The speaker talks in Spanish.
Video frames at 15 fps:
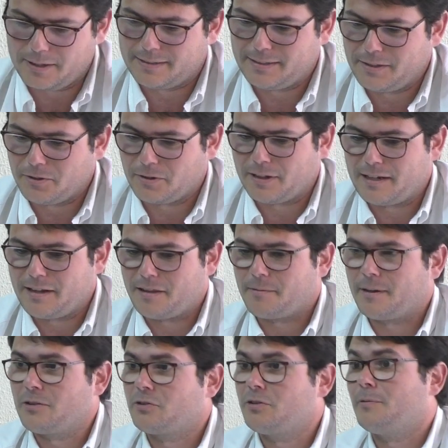que el señor de
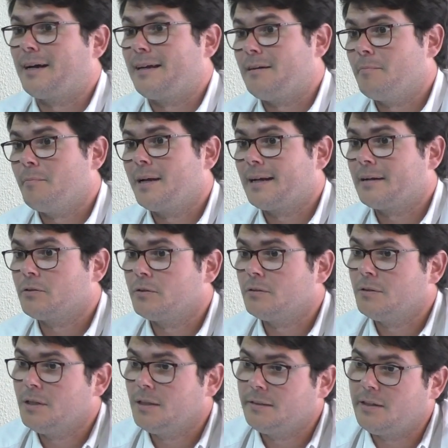Bayo se va ahí en verano.
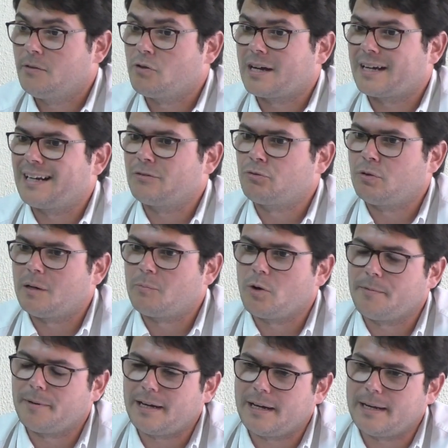Tiene una cláusula
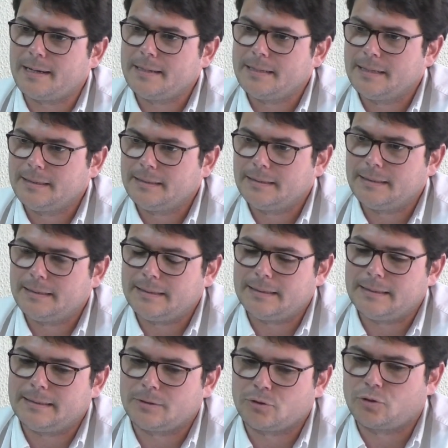muy baja
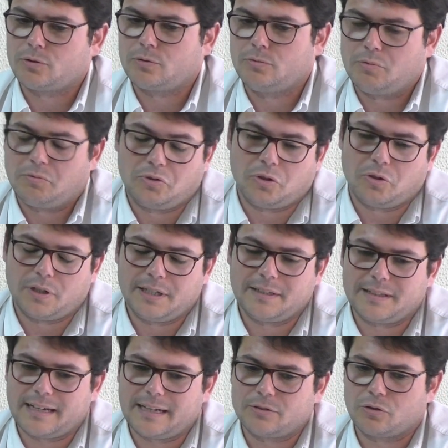eh, yo en
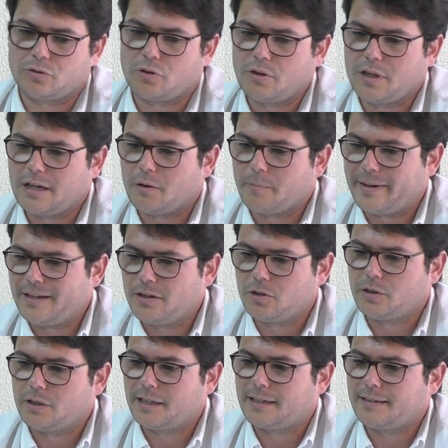este caso soy de la
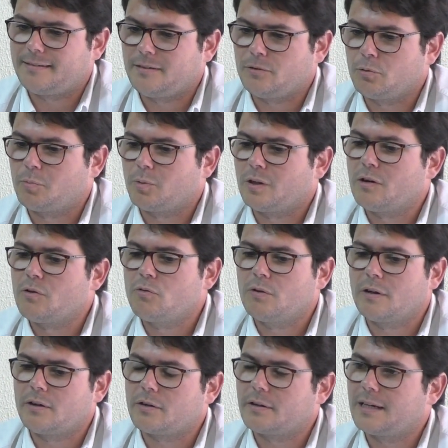opinión de que si tú pones a un
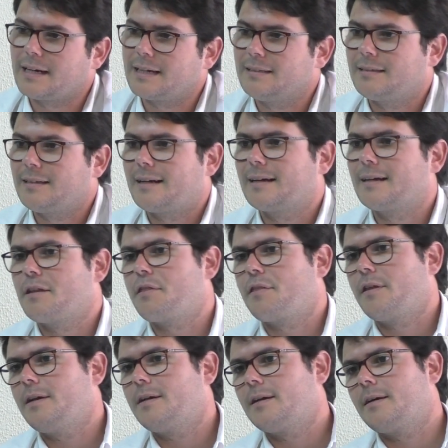jugador de la cantera en
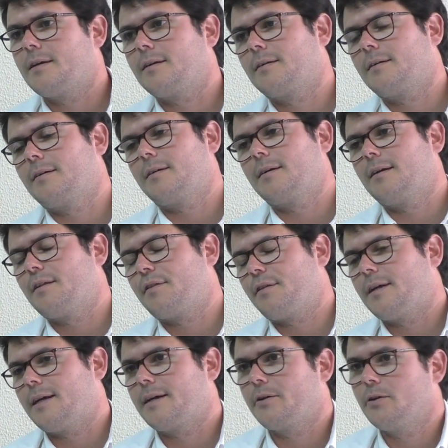escena, en, el
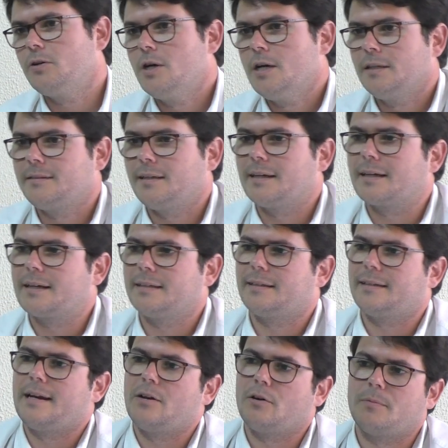escenario, tienes que
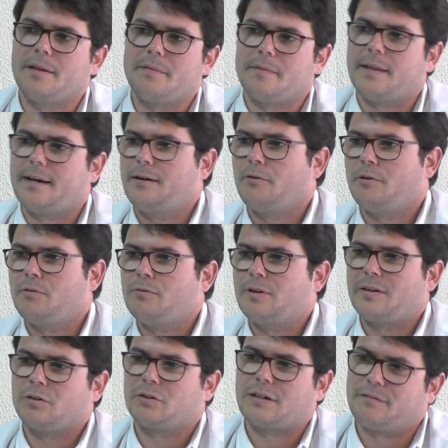tenerlo blindado de una
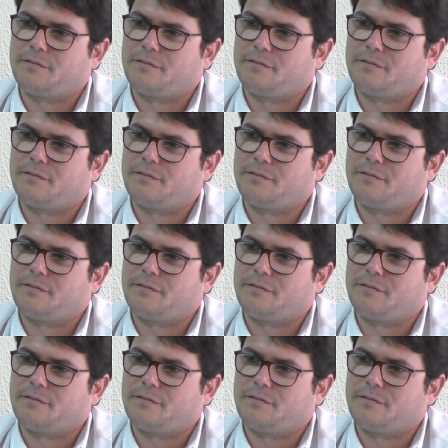de otra